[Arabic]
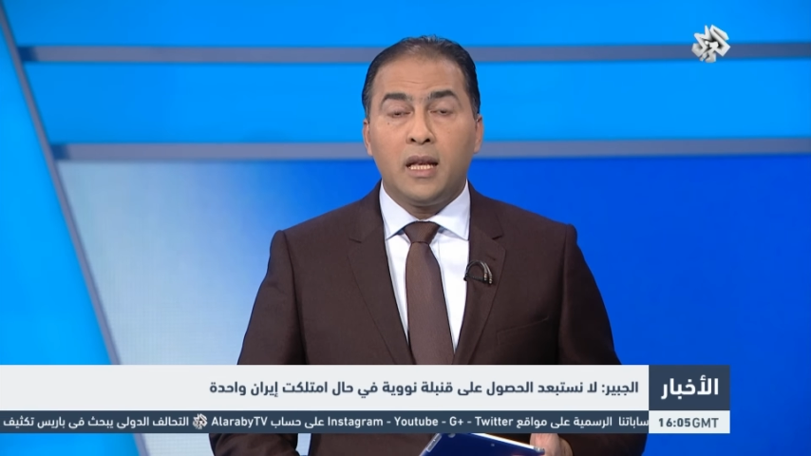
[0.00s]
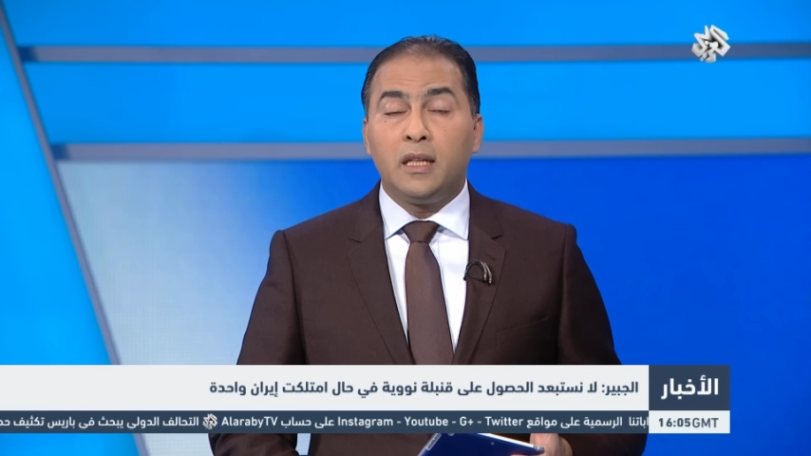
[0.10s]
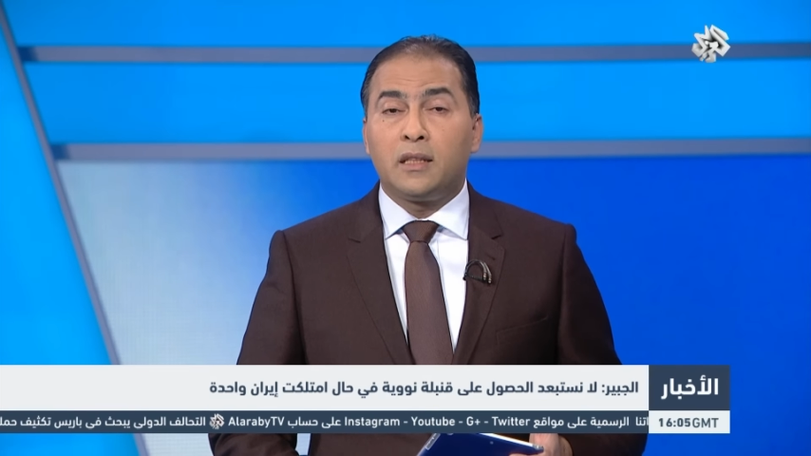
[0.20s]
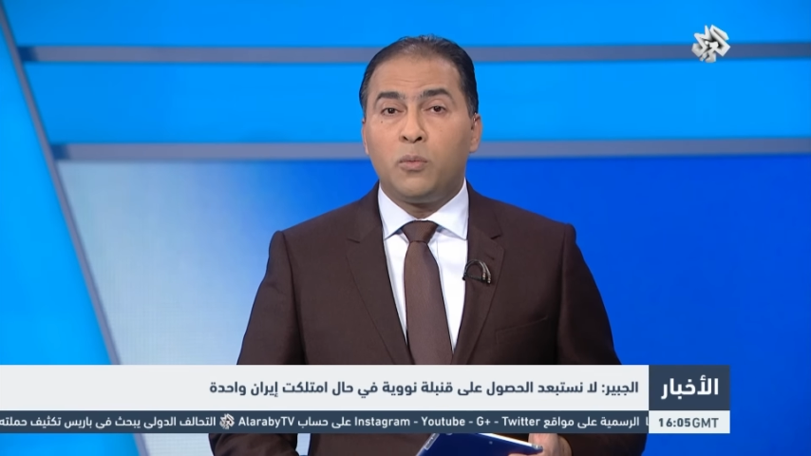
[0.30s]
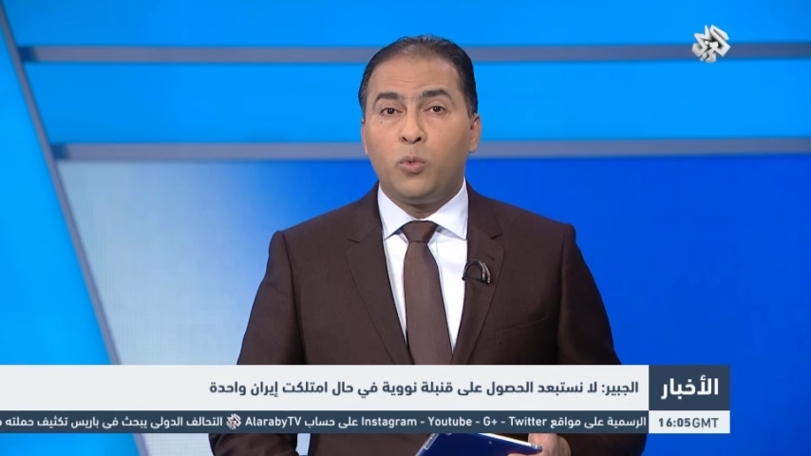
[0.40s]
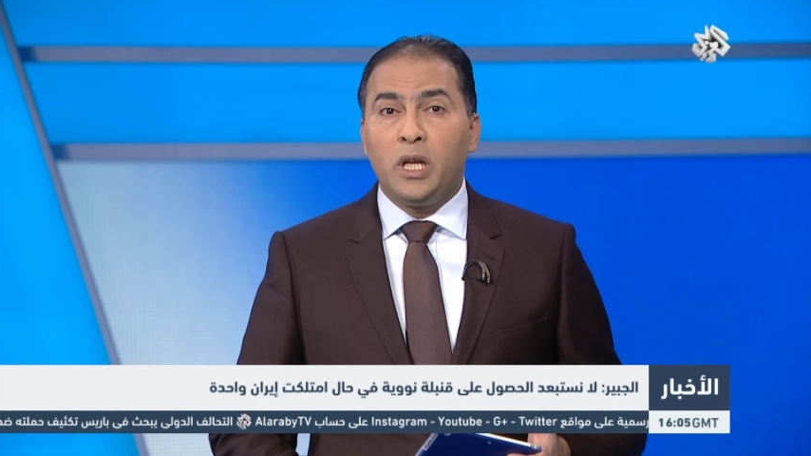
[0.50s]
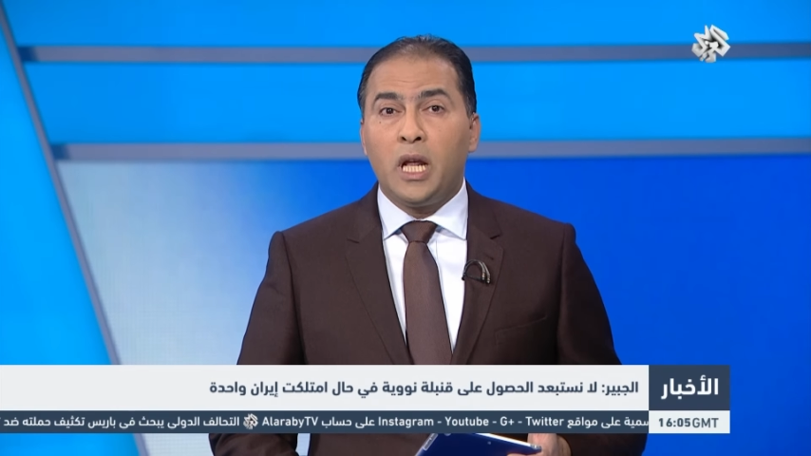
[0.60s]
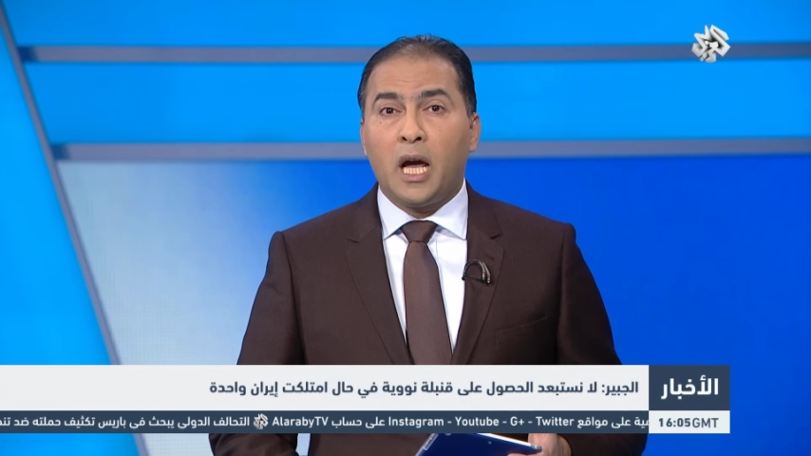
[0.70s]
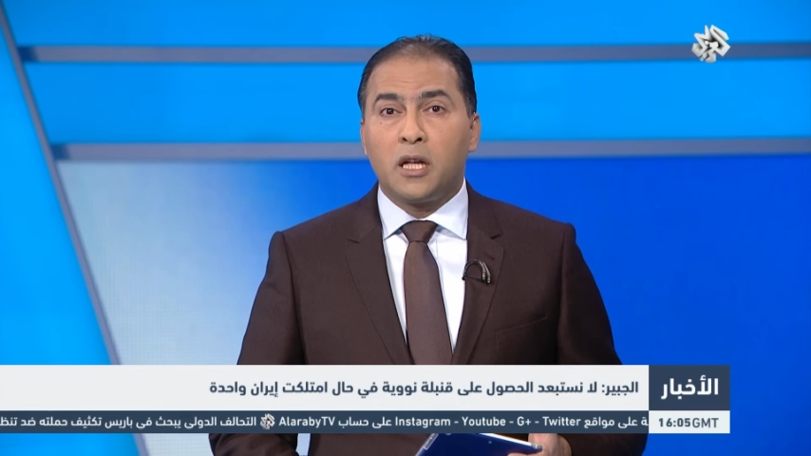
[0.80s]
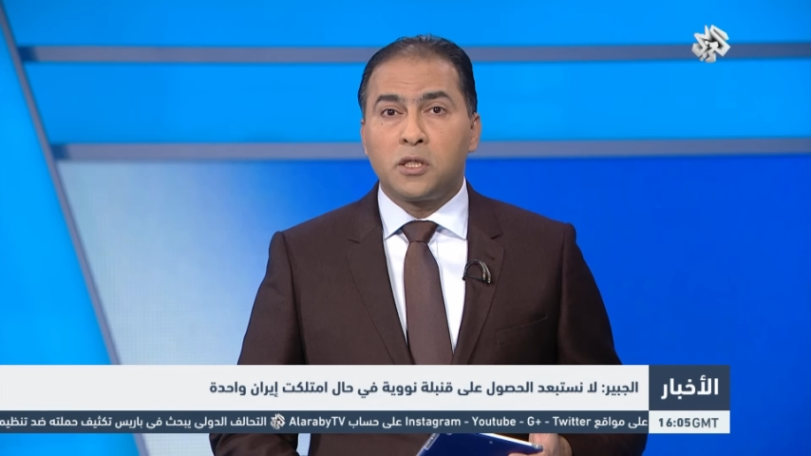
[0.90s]
لتمويل
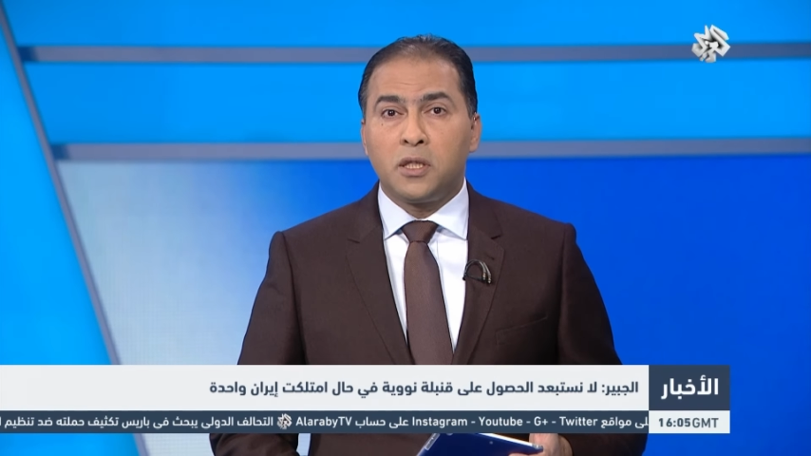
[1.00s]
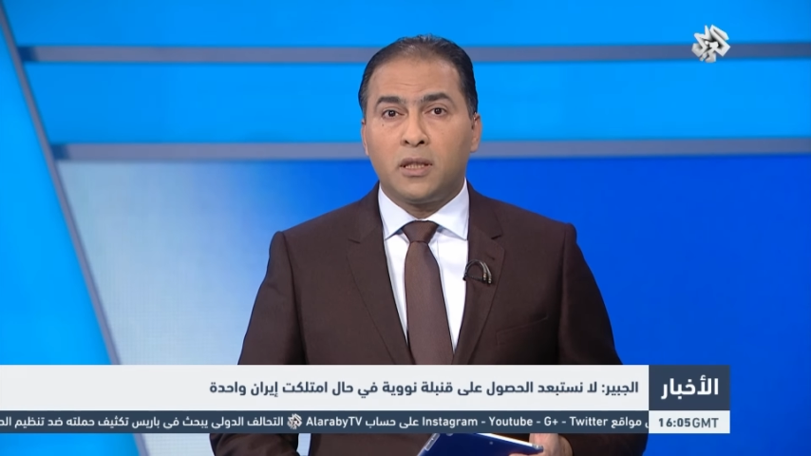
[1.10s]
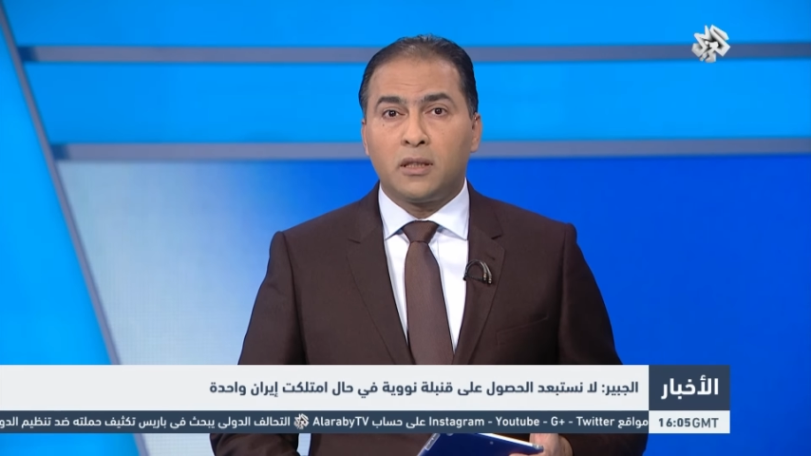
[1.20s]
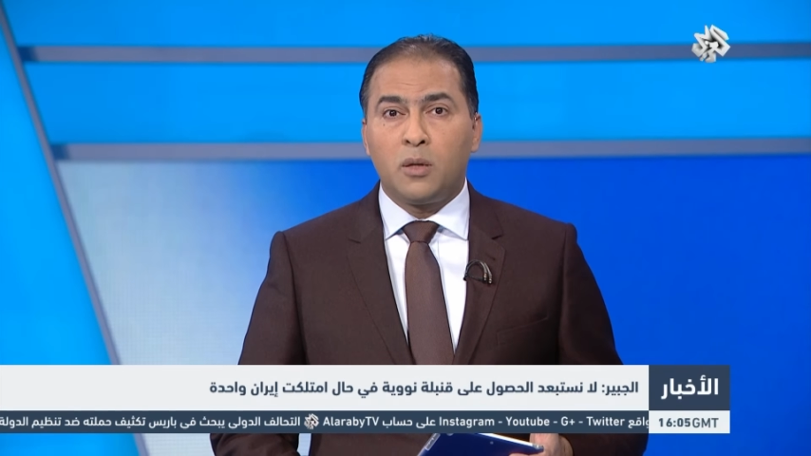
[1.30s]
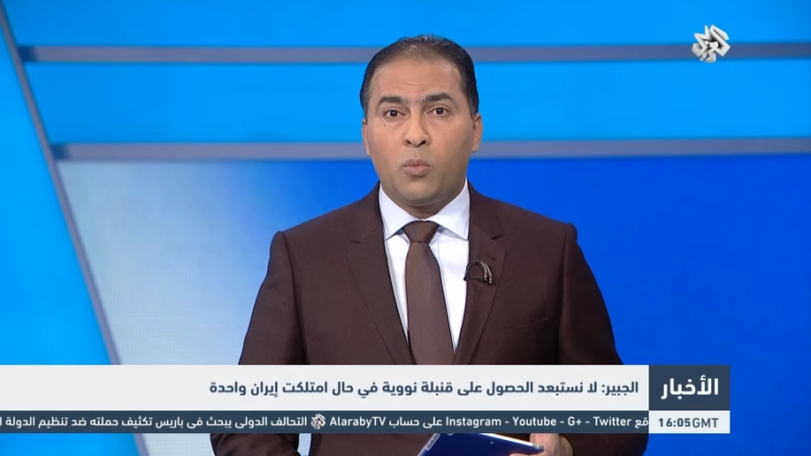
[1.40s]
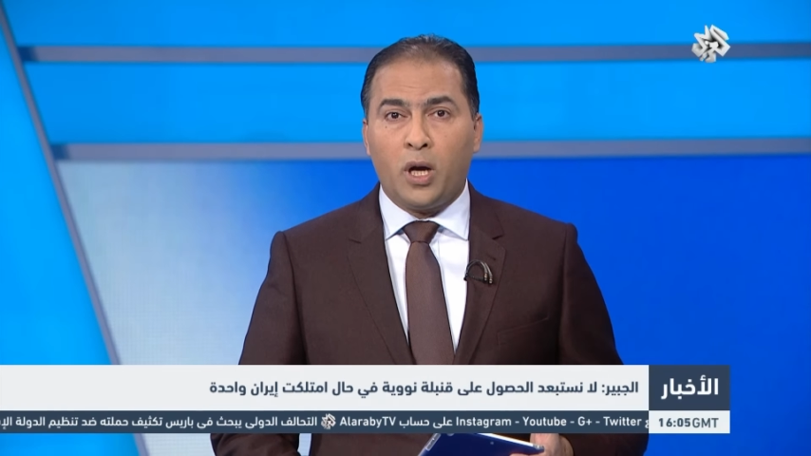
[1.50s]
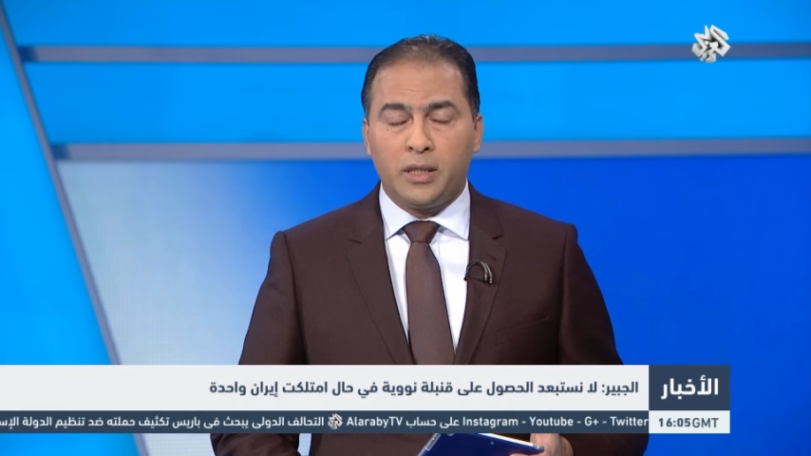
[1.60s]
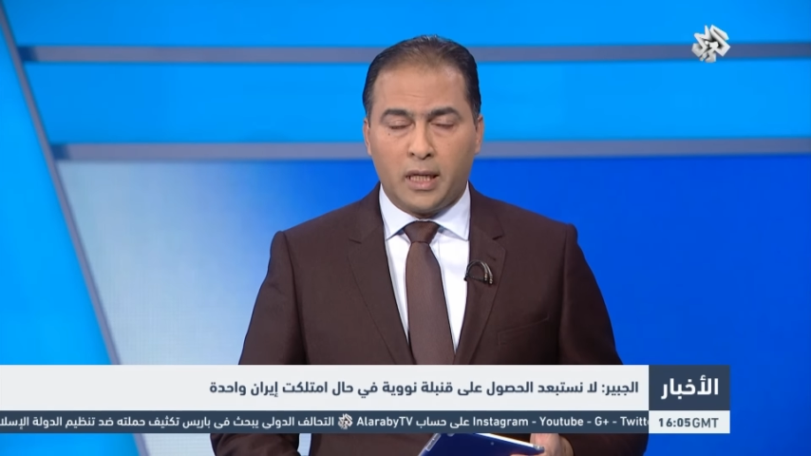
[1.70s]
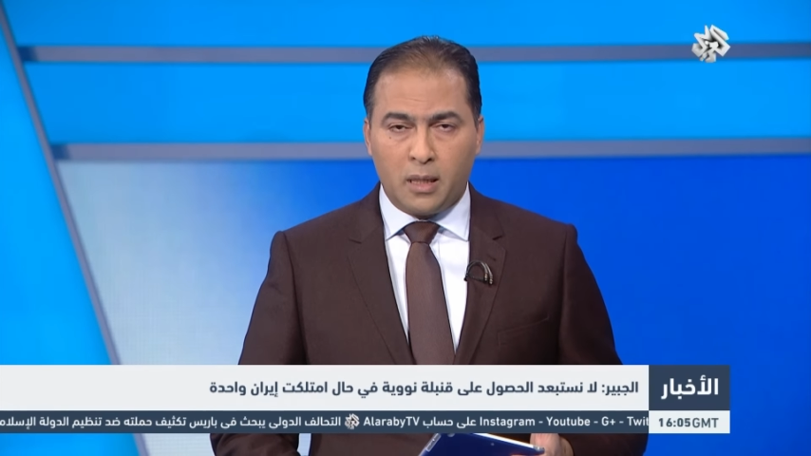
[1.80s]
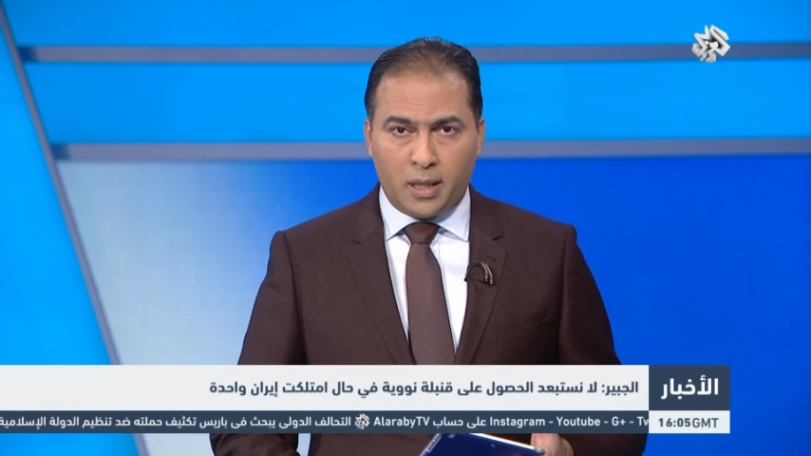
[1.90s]
أنشطة
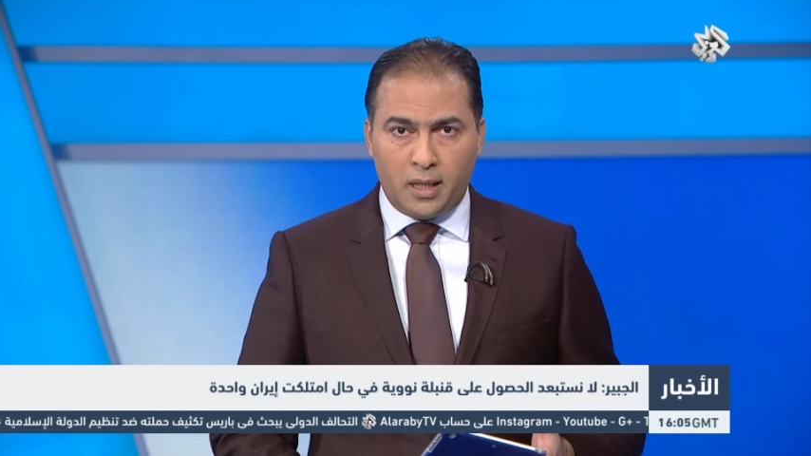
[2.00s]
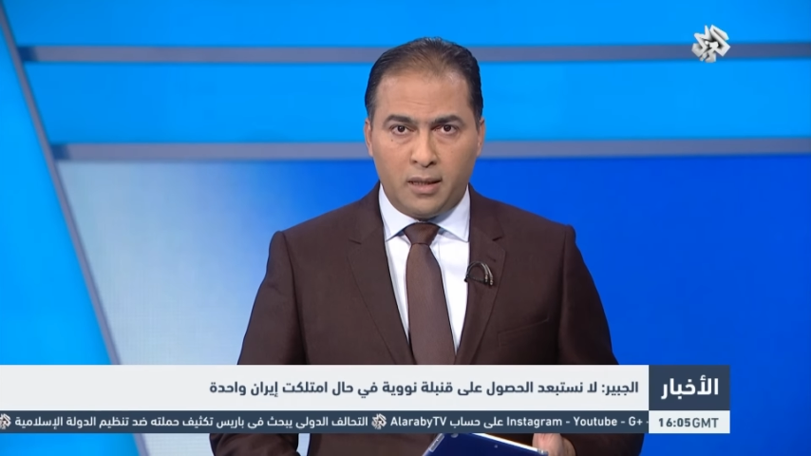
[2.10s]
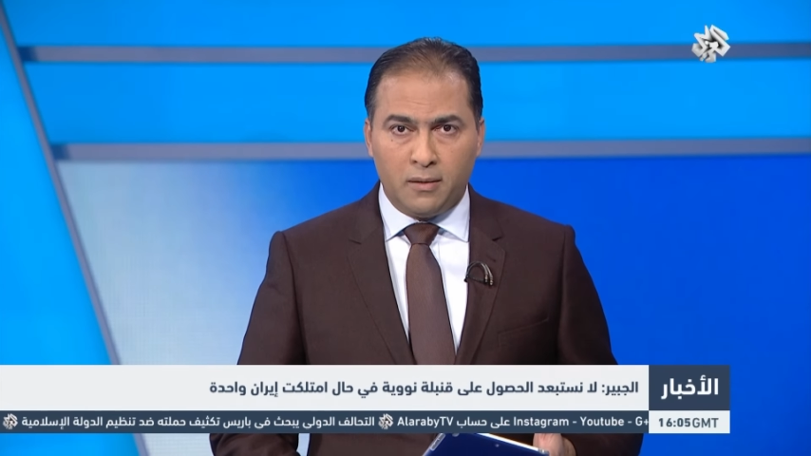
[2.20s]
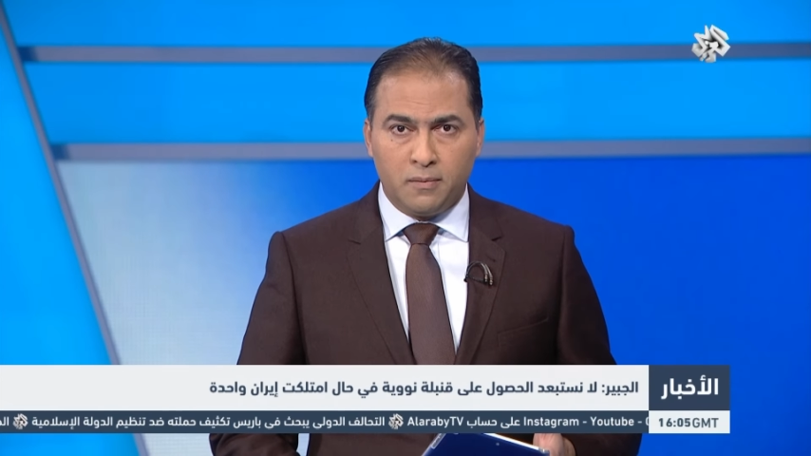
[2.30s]
معادية كما قال